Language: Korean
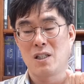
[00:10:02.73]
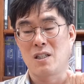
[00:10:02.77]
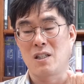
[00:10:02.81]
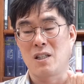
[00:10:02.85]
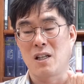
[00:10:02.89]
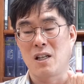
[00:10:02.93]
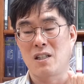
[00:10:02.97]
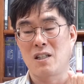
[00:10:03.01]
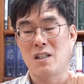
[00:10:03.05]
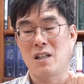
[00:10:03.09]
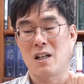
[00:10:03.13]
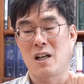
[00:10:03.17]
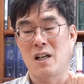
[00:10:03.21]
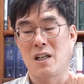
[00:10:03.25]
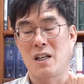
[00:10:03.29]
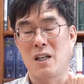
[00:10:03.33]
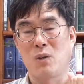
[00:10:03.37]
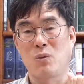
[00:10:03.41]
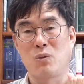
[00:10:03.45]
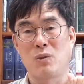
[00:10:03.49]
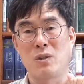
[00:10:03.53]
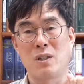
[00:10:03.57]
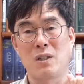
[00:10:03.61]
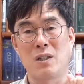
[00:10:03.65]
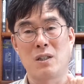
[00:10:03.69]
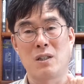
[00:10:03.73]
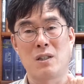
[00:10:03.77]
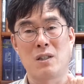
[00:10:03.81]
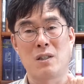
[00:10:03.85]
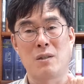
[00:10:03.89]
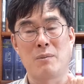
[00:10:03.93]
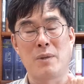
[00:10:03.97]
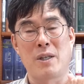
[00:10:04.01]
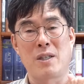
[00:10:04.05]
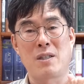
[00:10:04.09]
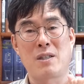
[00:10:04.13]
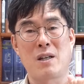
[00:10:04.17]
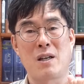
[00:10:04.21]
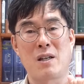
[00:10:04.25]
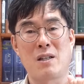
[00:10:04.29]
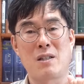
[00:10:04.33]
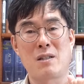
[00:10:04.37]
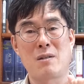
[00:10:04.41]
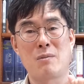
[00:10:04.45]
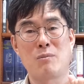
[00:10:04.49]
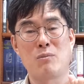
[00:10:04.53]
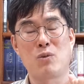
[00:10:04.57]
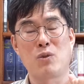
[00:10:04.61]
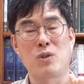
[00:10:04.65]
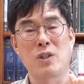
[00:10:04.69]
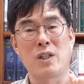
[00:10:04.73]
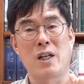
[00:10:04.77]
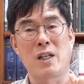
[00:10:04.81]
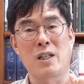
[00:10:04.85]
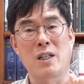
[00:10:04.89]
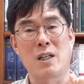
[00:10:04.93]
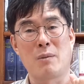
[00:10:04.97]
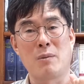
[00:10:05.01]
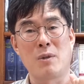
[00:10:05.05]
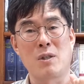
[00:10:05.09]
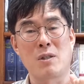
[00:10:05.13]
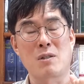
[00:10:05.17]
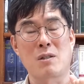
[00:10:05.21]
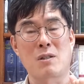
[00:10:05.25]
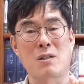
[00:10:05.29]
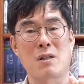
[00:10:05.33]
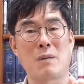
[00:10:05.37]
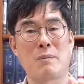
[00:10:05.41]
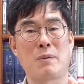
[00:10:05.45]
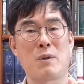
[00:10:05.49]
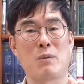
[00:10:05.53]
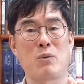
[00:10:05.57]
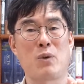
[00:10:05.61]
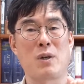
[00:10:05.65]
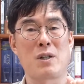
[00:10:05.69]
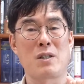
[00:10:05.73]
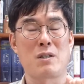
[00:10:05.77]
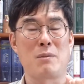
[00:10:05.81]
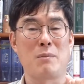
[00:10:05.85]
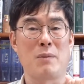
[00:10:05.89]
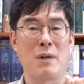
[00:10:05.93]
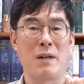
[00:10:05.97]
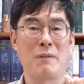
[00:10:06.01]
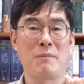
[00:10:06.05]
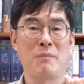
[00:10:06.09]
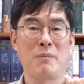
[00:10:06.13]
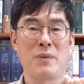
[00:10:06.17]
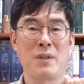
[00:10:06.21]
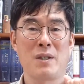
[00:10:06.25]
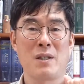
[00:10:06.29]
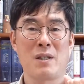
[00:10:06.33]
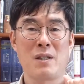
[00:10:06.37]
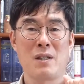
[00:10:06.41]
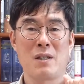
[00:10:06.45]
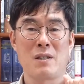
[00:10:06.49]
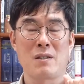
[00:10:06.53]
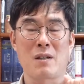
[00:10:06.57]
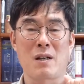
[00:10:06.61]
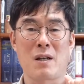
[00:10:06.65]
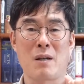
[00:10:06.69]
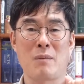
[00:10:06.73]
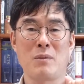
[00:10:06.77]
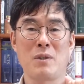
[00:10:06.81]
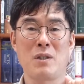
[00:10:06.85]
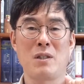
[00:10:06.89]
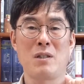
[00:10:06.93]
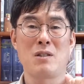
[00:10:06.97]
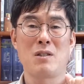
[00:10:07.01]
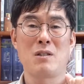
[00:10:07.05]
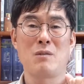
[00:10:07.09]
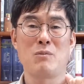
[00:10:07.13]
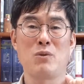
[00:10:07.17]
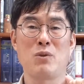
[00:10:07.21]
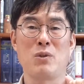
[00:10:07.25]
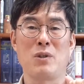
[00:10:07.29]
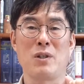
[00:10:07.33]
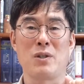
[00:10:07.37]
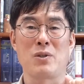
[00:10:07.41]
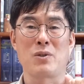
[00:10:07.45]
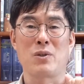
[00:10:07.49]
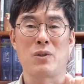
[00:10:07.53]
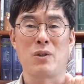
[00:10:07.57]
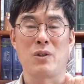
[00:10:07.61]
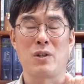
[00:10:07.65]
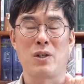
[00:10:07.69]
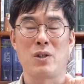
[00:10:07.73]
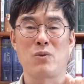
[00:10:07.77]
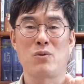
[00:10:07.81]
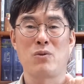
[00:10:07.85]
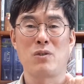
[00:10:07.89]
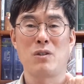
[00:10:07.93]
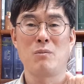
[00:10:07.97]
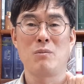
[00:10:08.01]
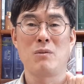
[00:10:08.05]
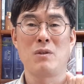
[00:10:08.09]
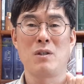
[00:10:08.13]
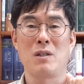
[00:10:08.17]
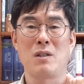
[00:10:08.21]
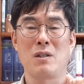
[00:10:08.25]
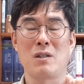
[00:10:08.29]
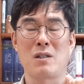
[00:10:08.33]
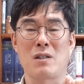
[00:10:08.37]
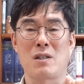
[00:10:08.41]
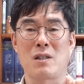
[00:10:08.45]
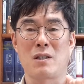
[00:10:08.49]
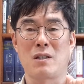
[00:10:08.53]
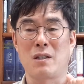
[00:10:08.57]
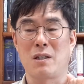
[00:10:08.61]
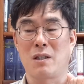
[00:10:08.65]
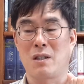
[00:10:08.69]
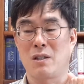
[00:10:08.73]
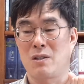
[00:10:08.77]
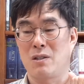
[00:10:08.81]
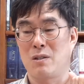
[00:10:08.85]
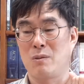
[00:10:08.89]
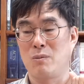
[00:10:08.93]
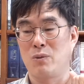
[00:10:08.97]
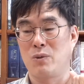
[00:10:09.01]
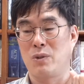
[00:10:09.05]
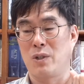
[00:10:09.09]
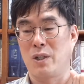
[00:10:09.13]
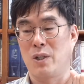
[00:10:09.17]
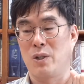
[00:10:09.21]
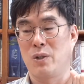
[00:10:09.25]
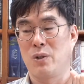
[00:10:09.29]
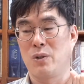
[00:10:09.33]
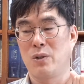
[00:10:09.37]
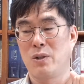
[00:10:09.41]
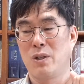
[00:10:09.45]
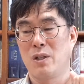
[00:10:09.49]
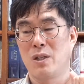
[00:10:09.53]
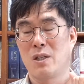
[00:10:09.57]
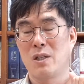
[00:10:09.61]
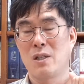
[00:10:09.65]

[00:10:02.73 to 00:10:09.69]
지난 시간에 우리 어, 메시아의 침묵 이야기하면서 살펴보았지만 사람들이 질문을 했어요. 예수님이 제자들에게 질문을 해요.